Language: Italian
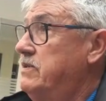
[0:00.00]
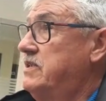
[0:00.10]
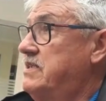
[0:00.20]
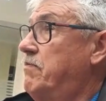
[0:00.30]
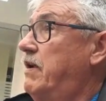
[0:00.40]

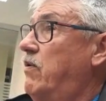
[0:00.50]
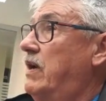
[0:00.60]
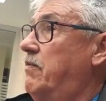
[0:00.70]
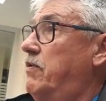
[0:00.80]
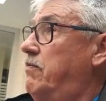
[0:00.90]
sempre
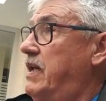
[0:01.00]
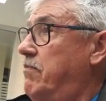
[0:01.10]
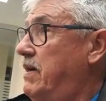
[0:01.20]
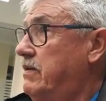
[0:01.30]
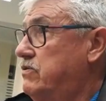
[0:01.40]
qualche
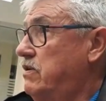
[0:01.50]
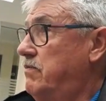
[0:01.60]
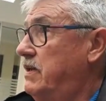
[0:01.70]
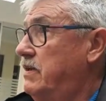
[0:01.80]
problema, insomma,